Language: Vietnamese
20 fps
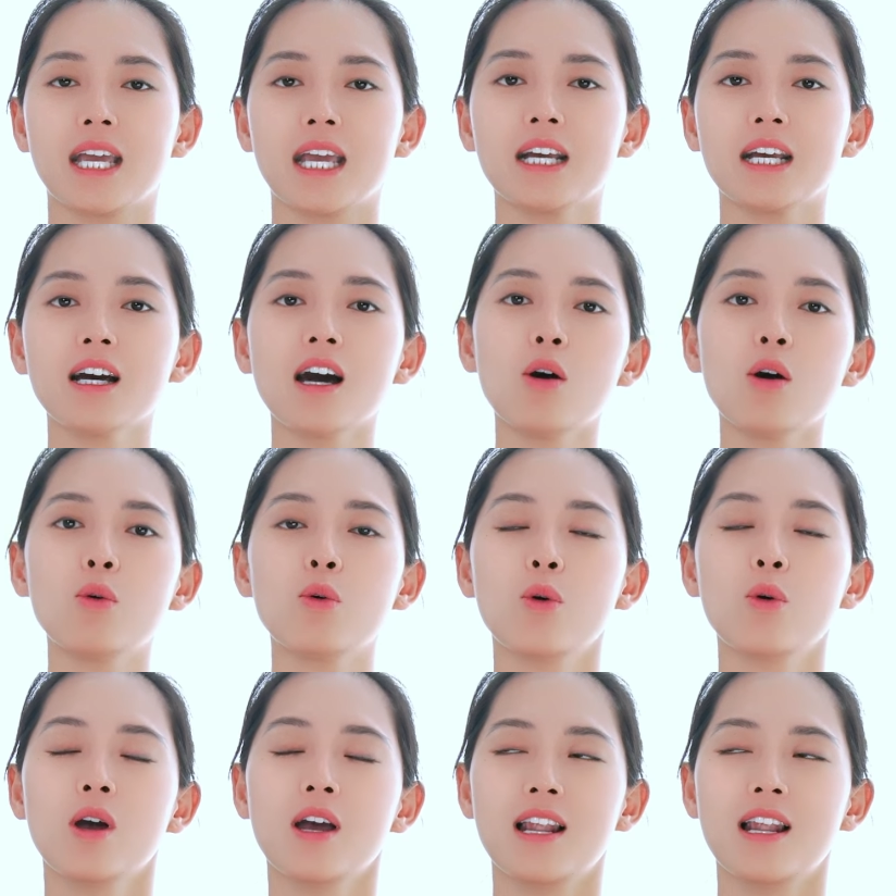cái
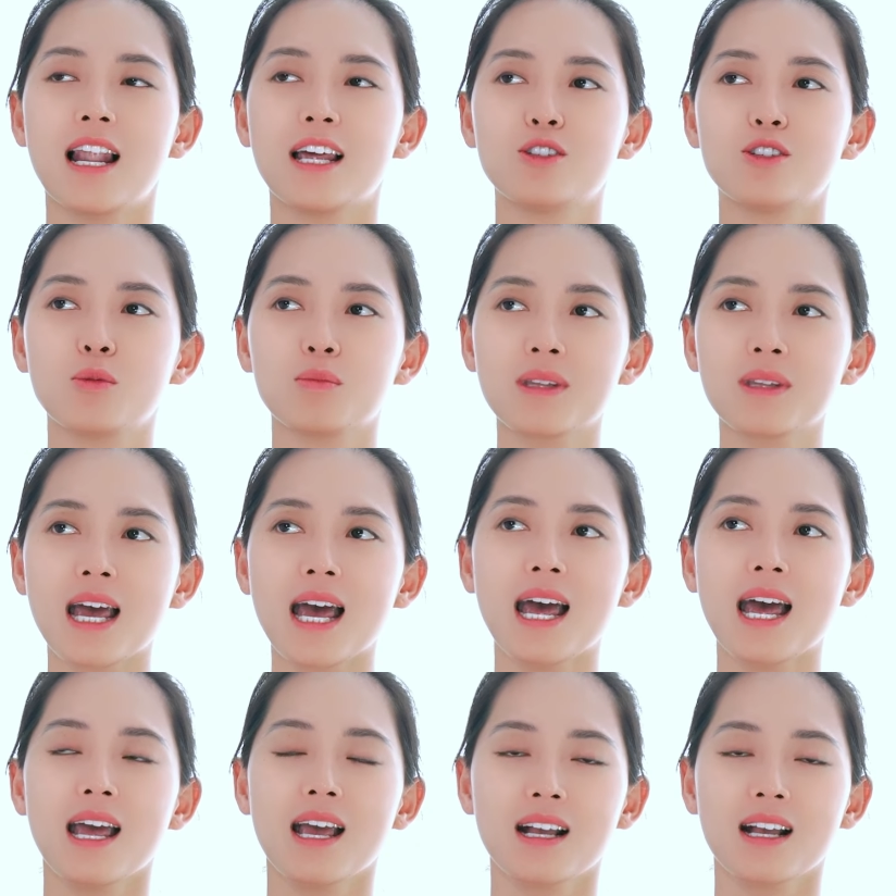khâu là chúng
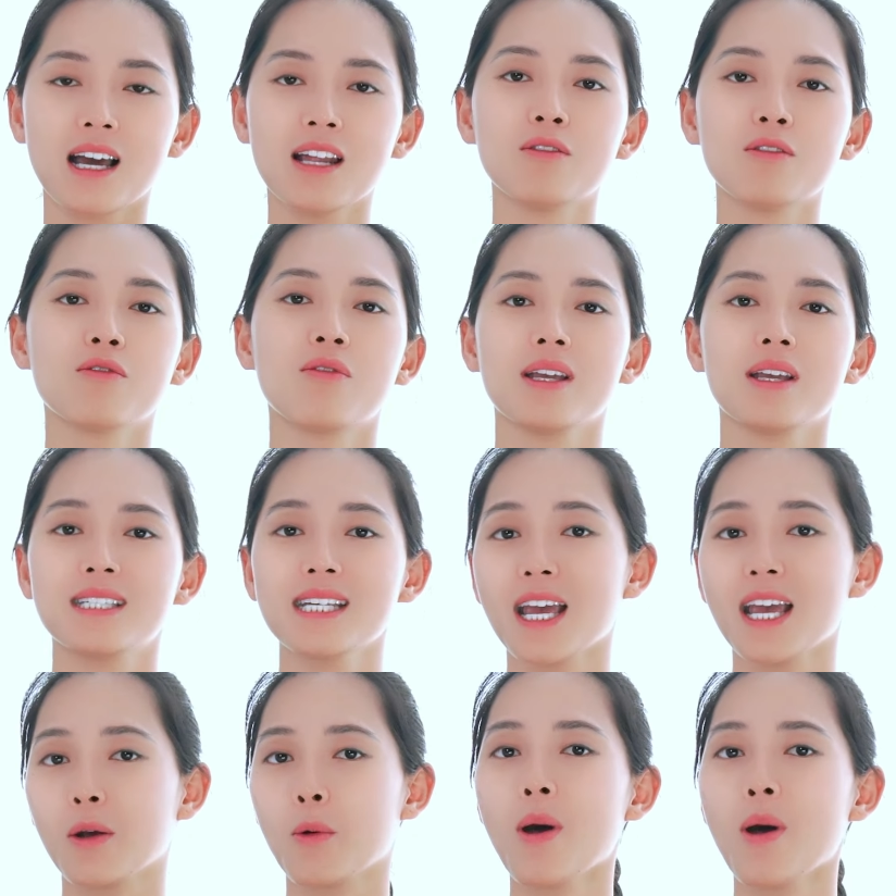ta cần phải
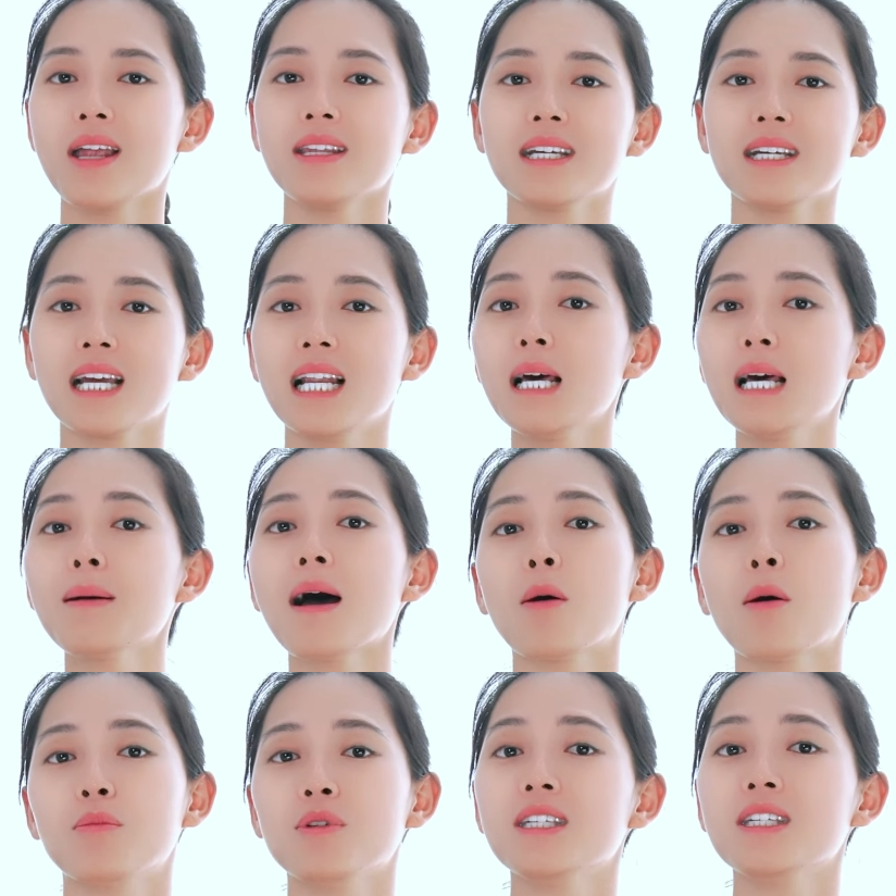trải qua những cái lớp
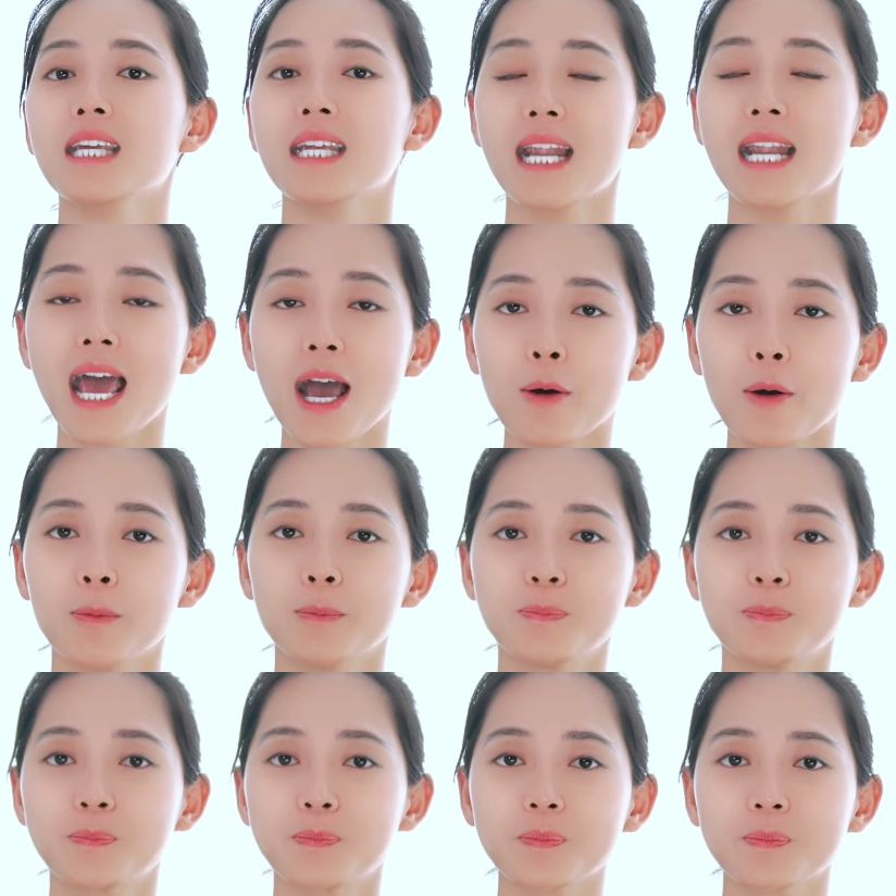học như thế nào.
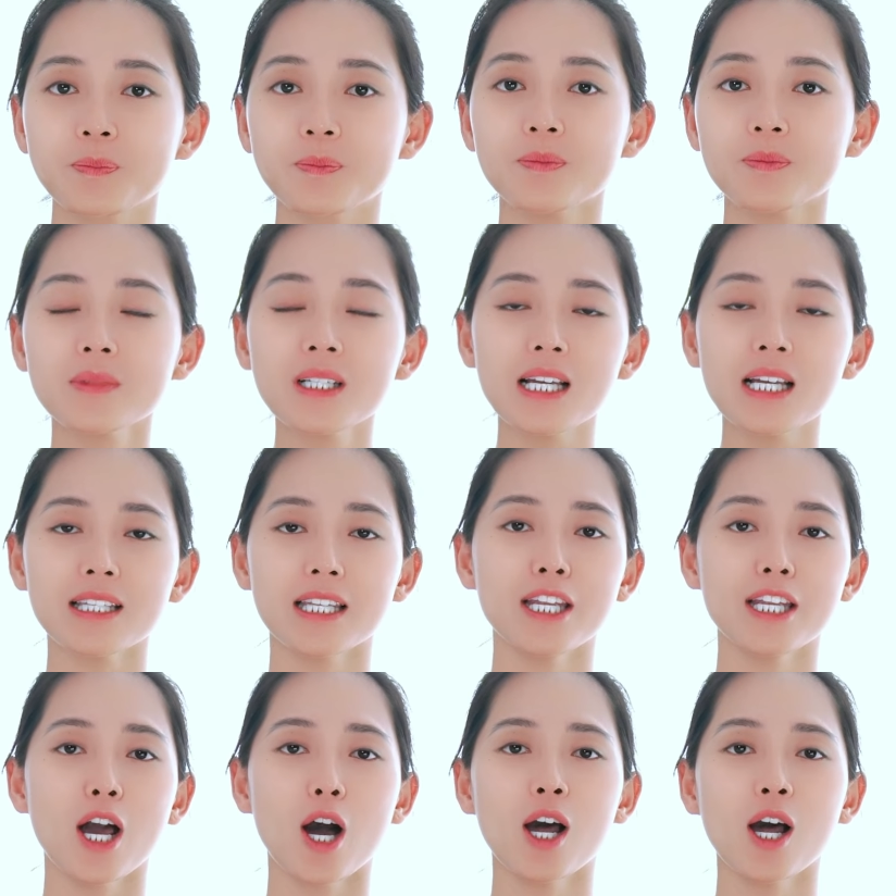
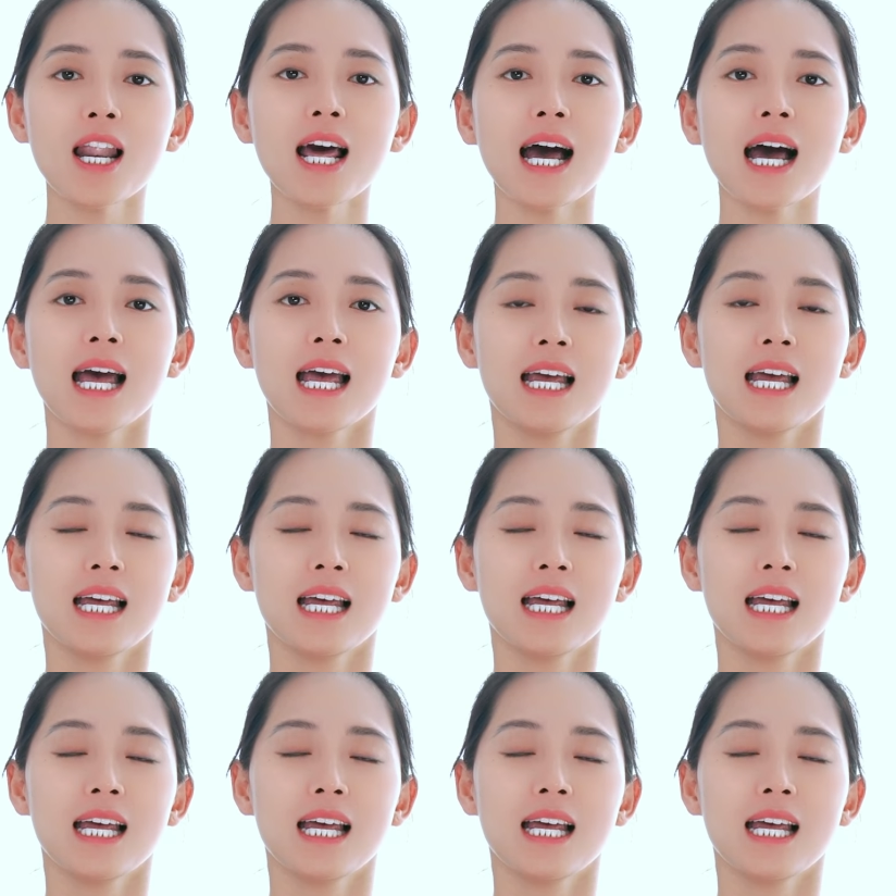Thì đó là